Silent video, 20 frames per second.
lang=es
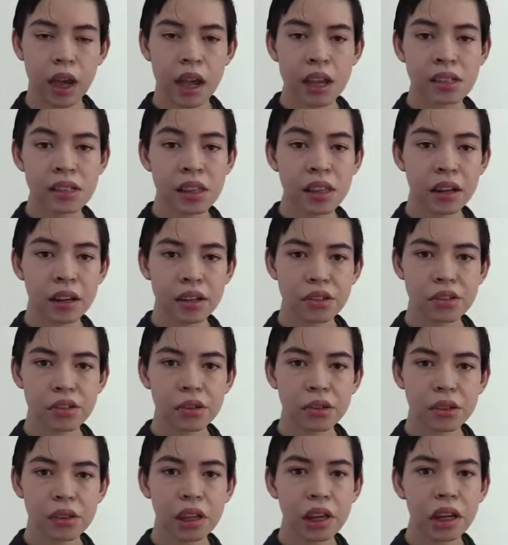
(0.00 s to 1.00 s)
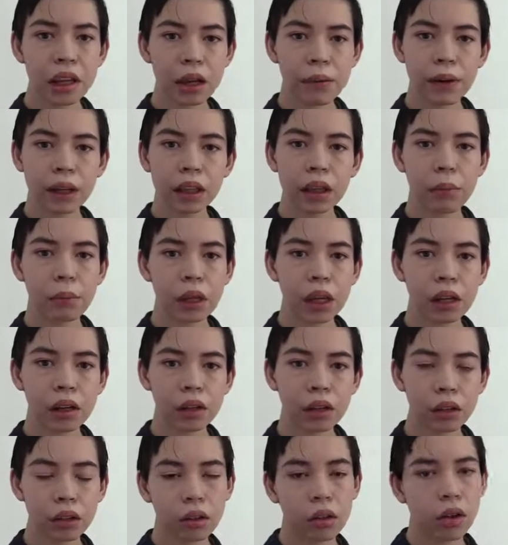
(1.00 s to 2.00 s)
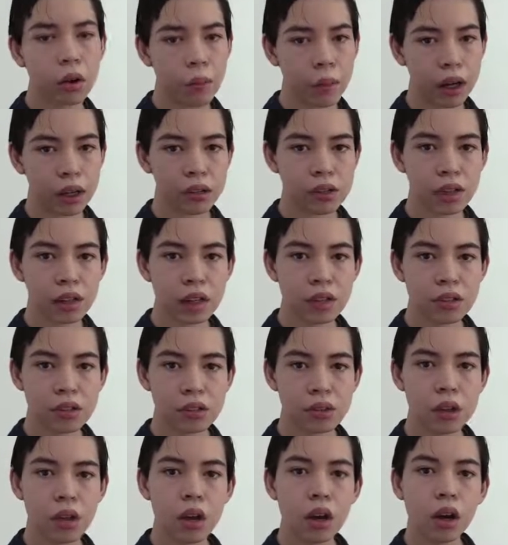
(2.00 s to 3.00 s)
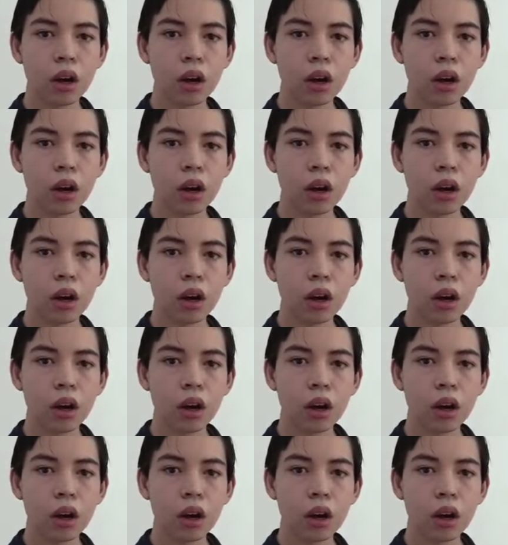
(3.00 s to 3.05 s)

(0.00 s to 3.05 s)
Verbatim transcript: Este derecho tiene que ver también con varios derechos,